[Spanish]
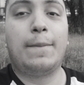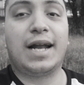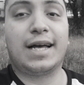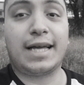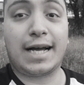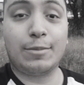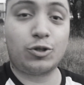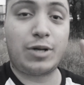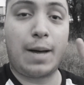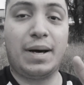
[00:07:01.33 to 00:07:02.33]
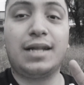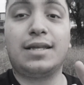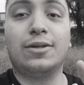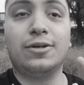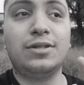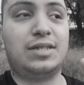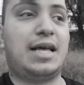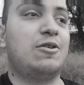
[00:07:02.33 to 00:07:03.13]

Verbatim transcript: para que hagamos una parte 2.